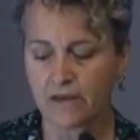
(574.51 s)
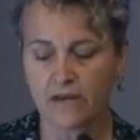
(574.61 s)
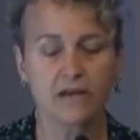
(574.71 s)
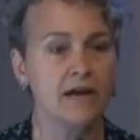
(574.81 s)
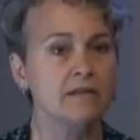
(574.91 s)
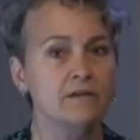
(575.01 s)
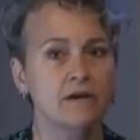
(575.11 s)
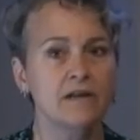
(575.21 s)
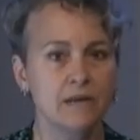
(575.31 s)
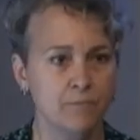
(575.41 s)
Et
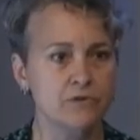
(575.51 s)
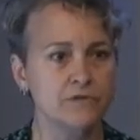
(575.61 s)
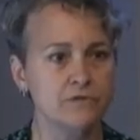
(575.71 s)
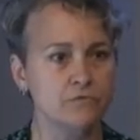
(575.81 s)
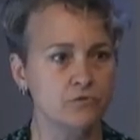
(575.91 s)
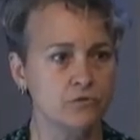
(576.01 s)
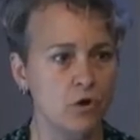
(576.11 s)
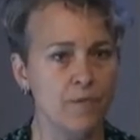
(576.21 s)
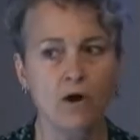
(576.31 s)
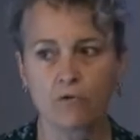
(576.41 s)
quatre, les processus.
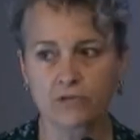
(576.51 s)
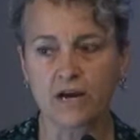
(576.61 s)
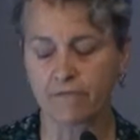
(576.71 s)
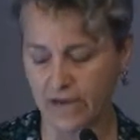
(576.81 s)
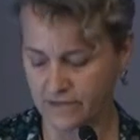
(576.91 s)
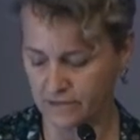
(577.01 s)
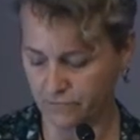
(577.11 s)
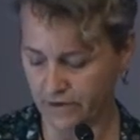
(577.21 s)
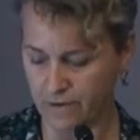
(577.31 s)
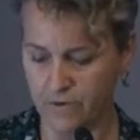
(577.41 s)
Comment on travaille
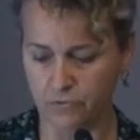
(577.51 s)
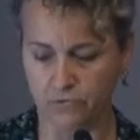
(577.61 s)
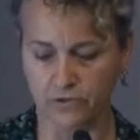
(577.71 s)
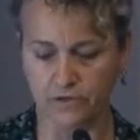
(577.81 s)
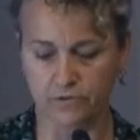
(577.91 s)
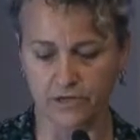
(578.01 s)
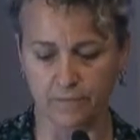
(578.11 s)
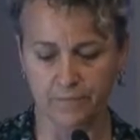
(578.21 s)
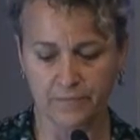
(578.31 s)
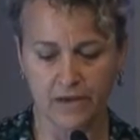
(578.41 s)
différemment autour des données.